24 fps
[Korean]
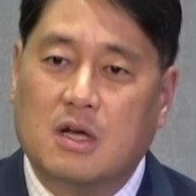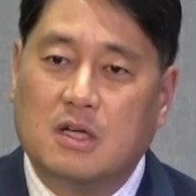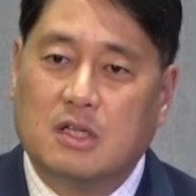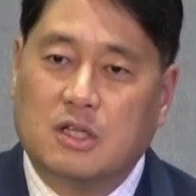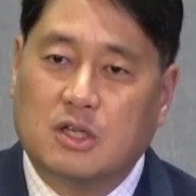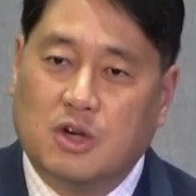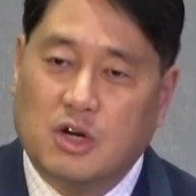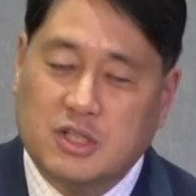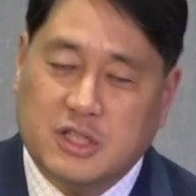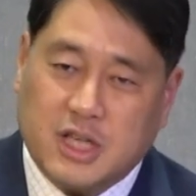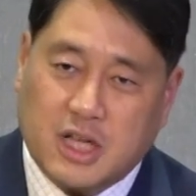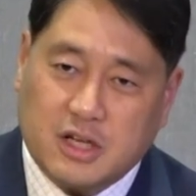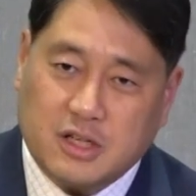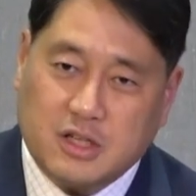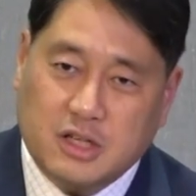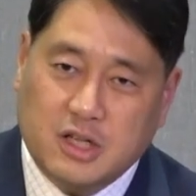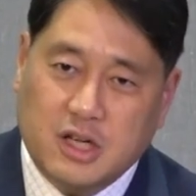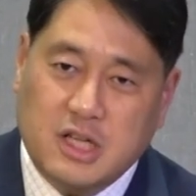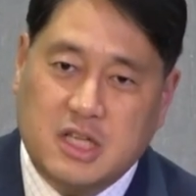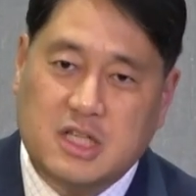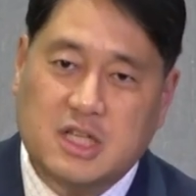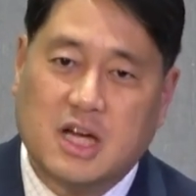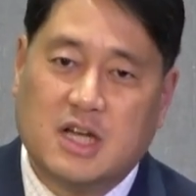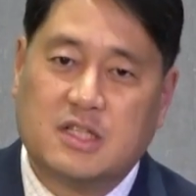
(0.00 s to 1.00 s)
그것에
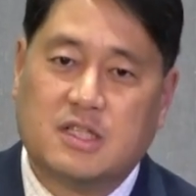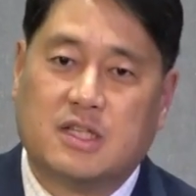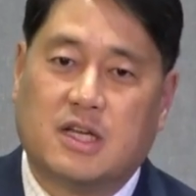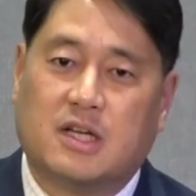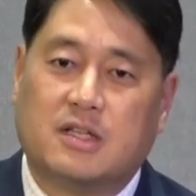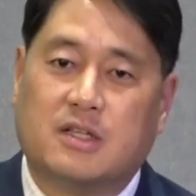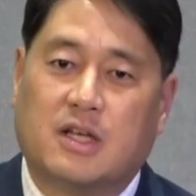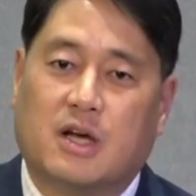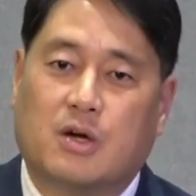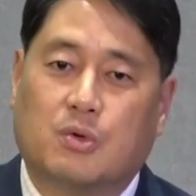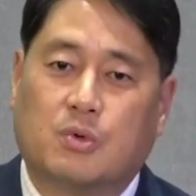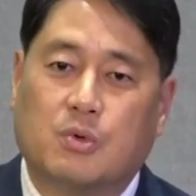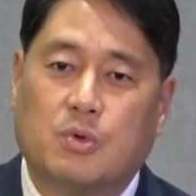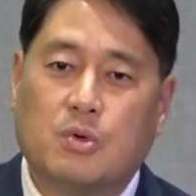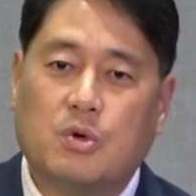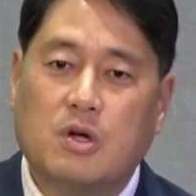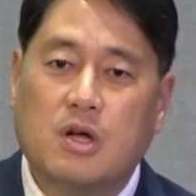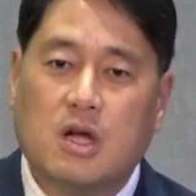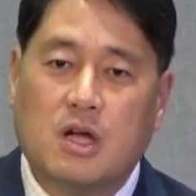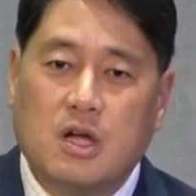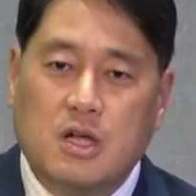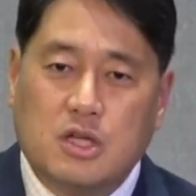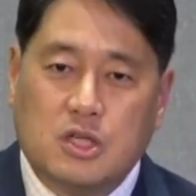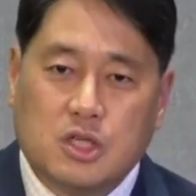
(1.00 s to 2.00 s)
의지하지 아니하고
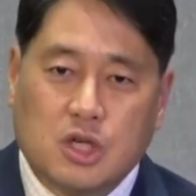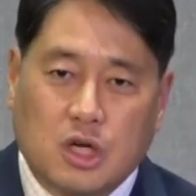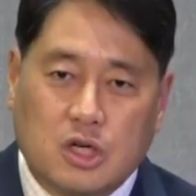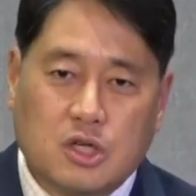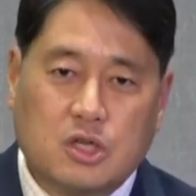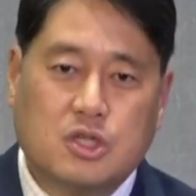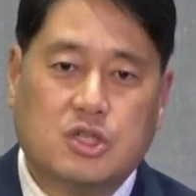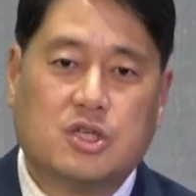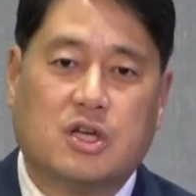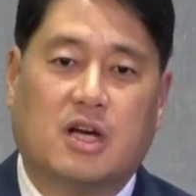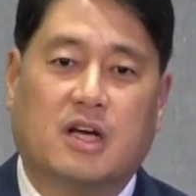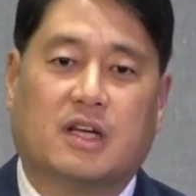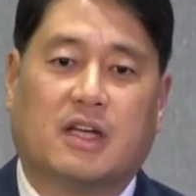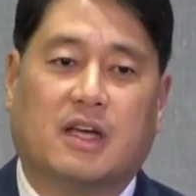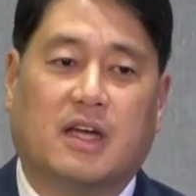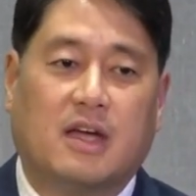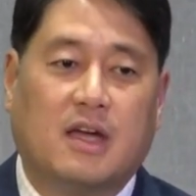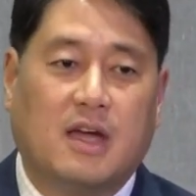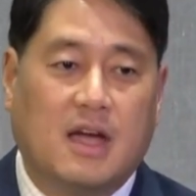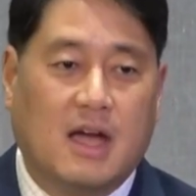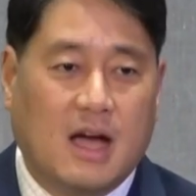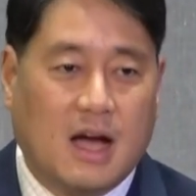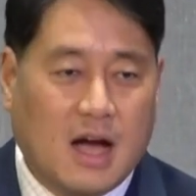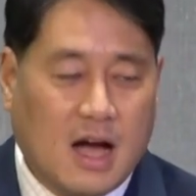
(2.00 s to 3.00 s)
철저하게
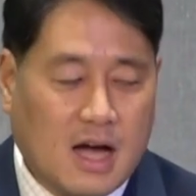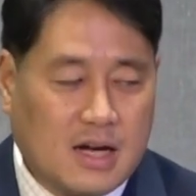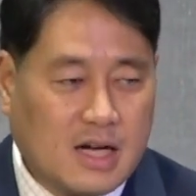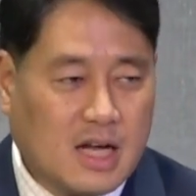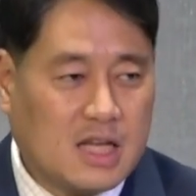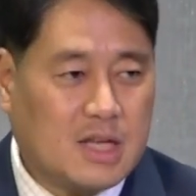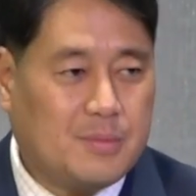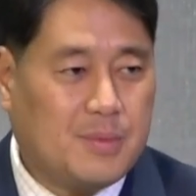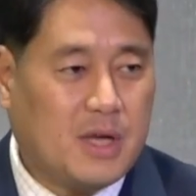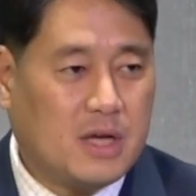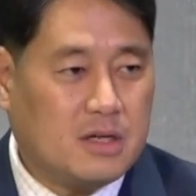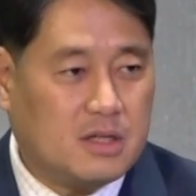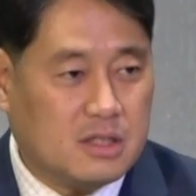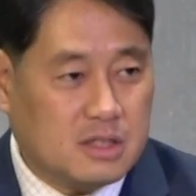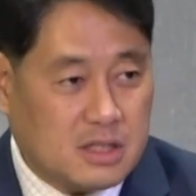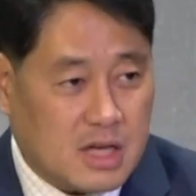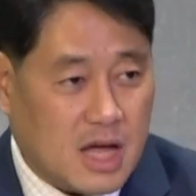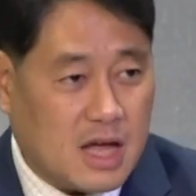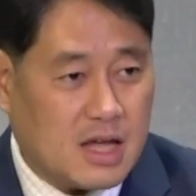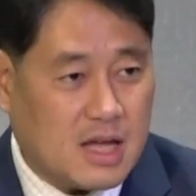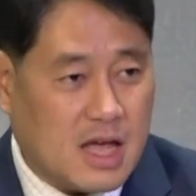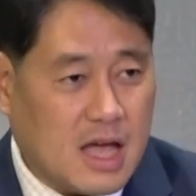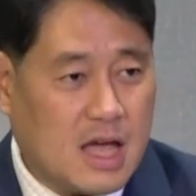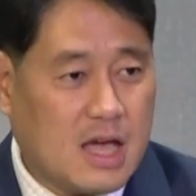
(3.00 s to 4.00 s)
하나님의
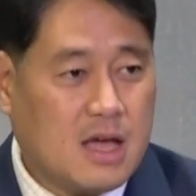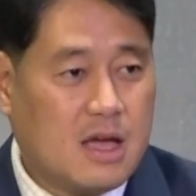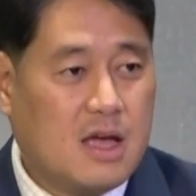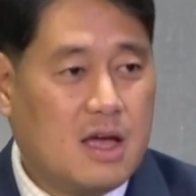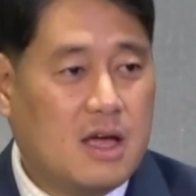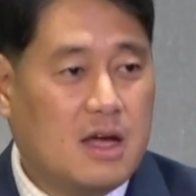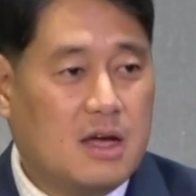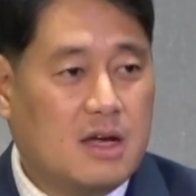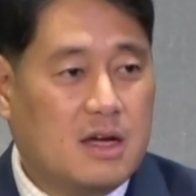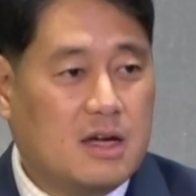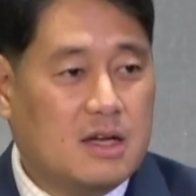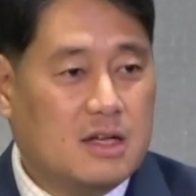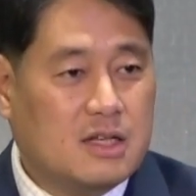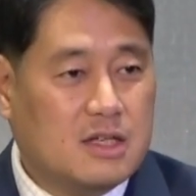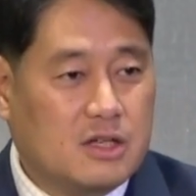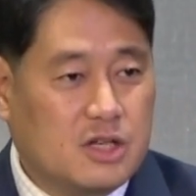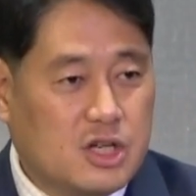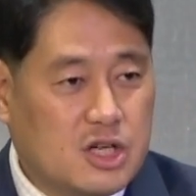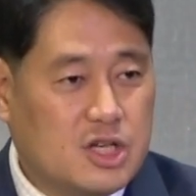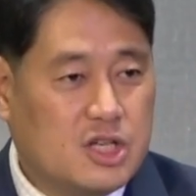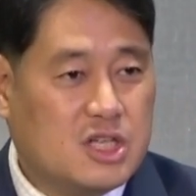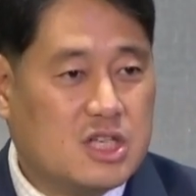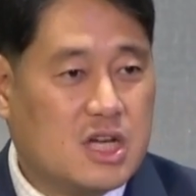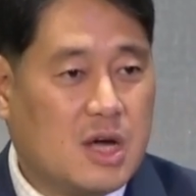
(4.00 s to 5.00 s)
은혜에
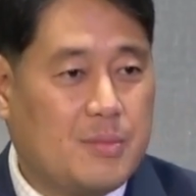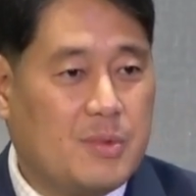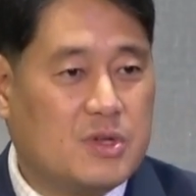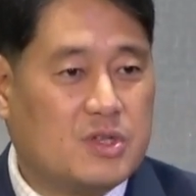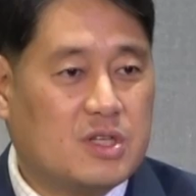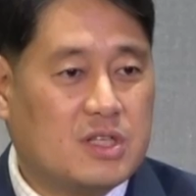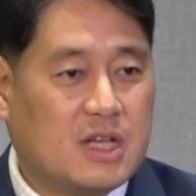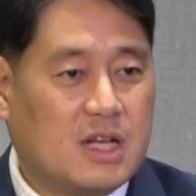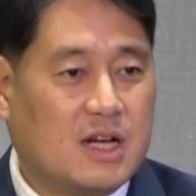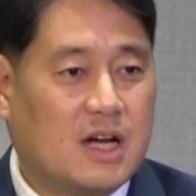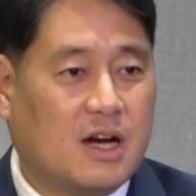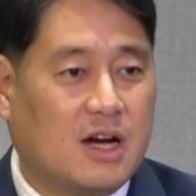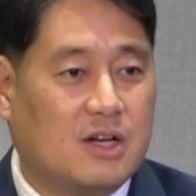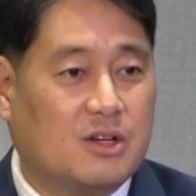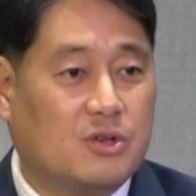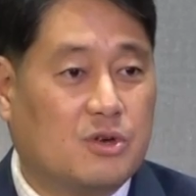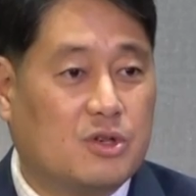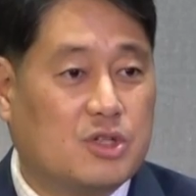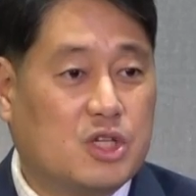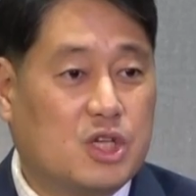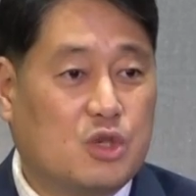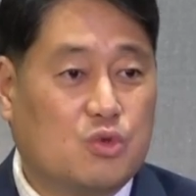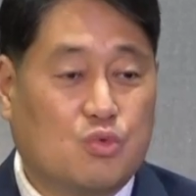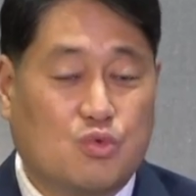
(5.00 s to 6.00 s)
의지하면서 살아가는
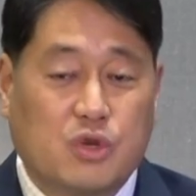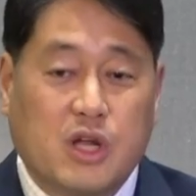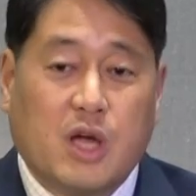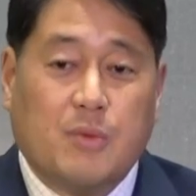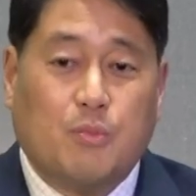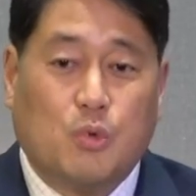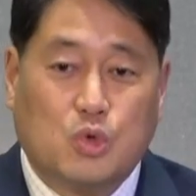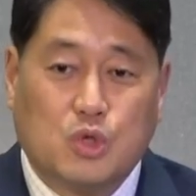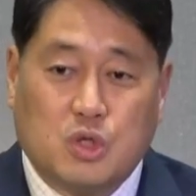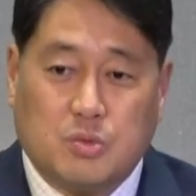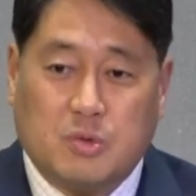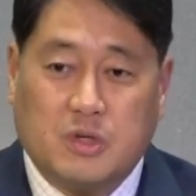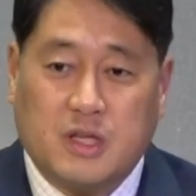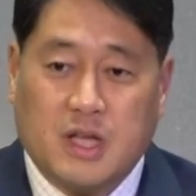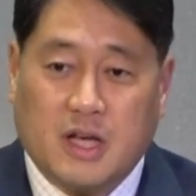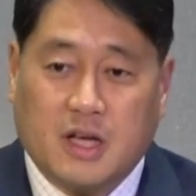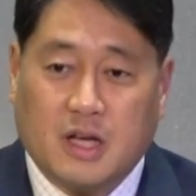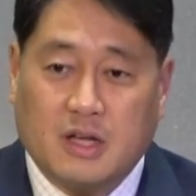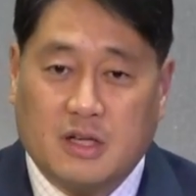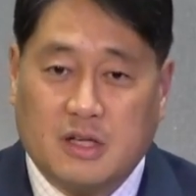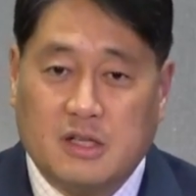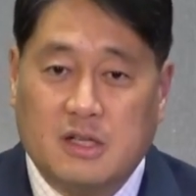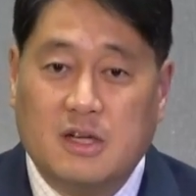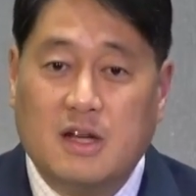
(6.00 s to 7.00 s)
것이 우리의 모습이
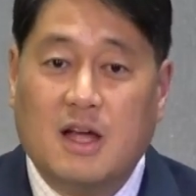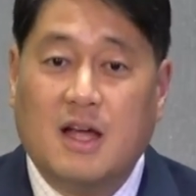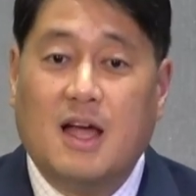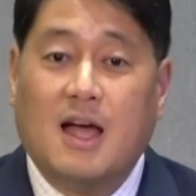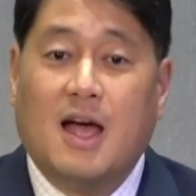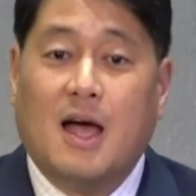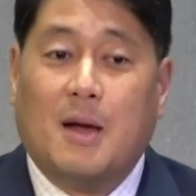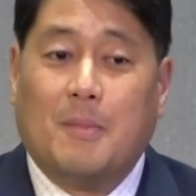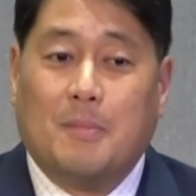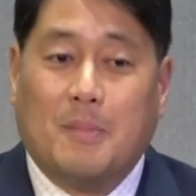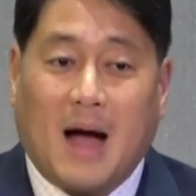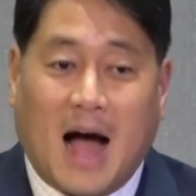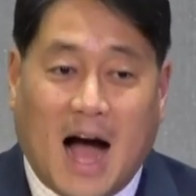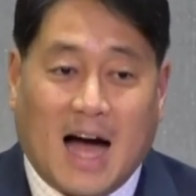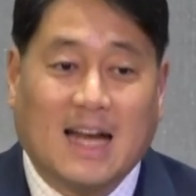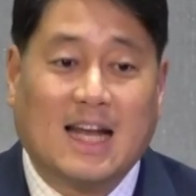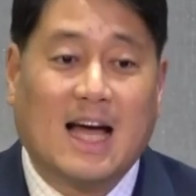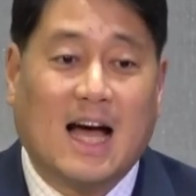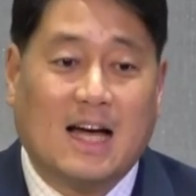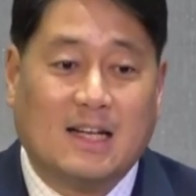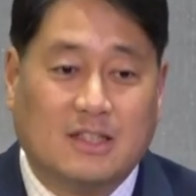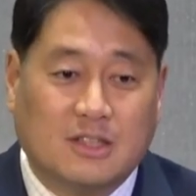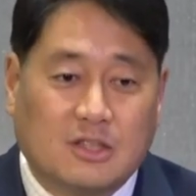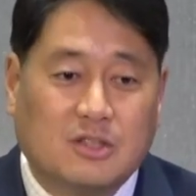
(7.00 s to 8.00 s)
되기를
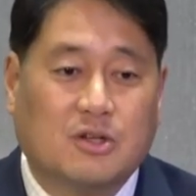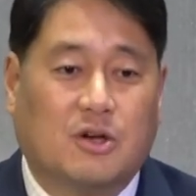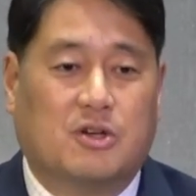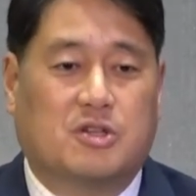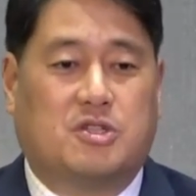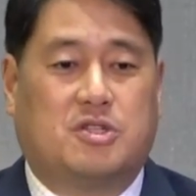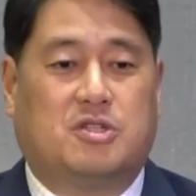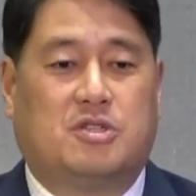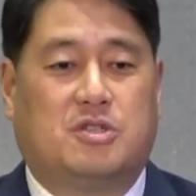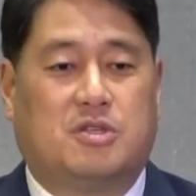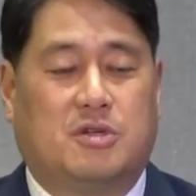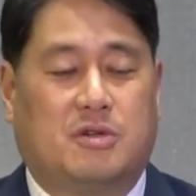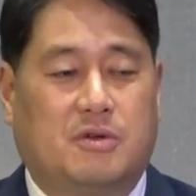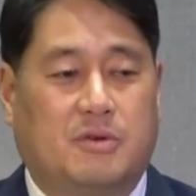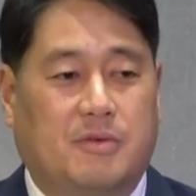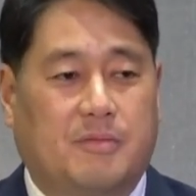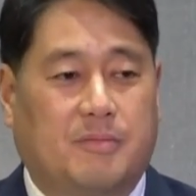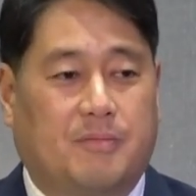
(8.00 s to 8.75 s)
바라는 것이죠.